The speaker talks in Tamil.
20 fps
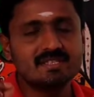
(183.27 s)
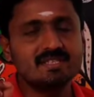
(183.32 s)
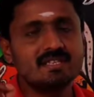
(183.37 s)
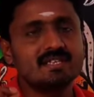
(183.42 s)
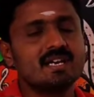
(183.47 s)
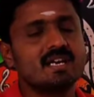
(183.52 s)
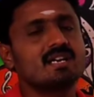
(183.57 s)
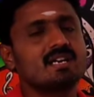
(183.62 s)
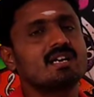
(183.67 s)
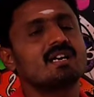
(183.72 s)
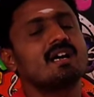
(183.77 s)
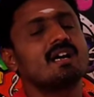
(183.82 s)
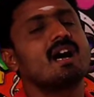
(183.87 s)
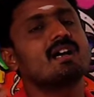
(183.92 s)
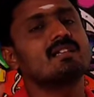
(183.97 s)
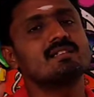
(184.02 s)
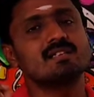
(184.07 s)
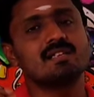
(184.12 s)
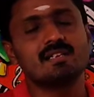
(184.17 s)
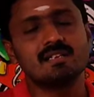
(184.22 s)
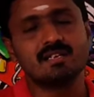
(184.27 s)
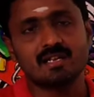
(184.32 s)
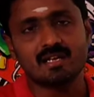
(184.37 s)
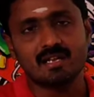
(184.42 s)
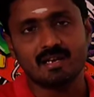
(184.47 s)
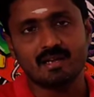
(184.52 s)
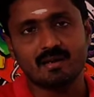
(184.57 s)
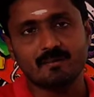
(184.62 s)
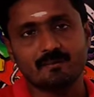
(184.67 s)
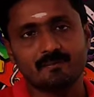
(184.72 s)
சீடாக அது
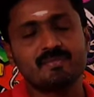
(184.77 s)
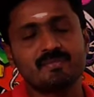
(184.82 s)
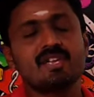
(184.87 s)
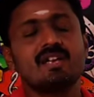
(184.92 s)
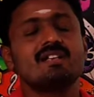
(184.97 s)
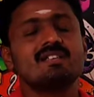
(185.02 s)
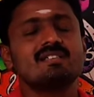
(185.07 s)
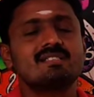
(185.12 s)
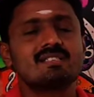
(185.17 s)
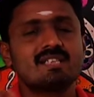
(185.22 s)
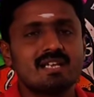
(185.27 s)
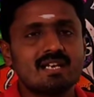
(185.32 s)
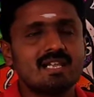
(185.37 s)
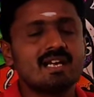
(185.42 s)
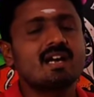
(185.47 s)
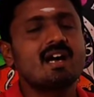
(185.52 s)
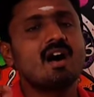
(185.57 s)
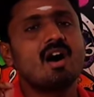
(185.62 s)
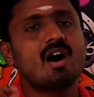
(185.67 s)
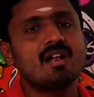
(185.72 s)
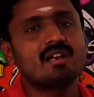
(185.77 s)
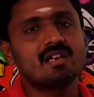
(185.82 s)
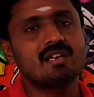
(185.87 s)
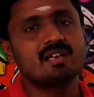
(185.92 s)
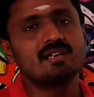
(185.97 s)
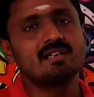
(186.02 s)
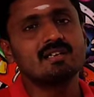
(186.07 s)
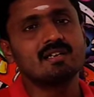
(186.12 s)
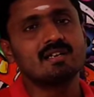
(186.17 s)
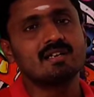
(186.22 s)
இருக்கலாம் சில
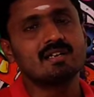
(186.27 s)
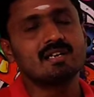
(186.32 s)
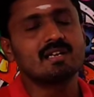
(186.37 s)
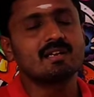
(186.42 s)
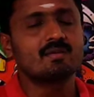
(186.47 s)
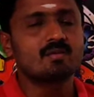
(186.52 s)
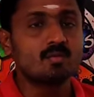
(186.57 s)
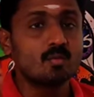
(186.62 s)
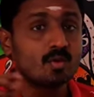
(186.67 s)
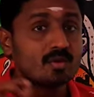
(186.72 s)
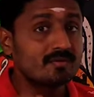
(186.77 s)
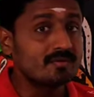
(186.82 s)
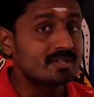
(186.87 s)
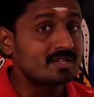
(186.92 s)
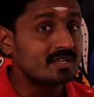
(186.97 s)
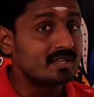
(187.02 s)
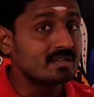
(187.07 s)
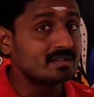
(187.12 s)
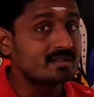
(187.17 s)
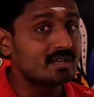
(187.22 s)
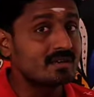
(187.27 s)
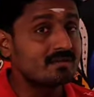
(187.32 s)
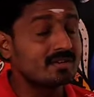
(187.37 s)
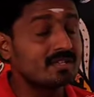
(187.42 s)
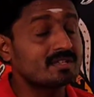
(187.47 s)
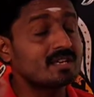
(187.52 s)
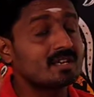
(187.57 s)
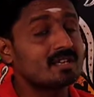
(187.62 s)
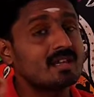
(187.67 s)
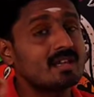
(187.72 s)
ஆர்கீடுகளில் ஒரு வித்திலை
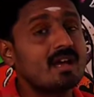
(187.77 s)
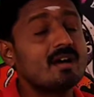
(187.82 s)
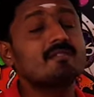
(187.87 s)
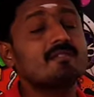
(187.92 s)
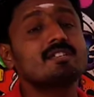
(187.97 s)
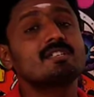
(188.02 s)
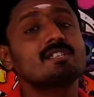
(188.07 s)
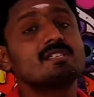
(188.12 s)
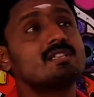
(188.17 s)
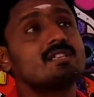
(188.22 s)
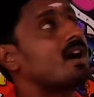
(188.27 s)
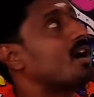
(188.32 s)
தாவரத்தில் தான் வந்து இந்த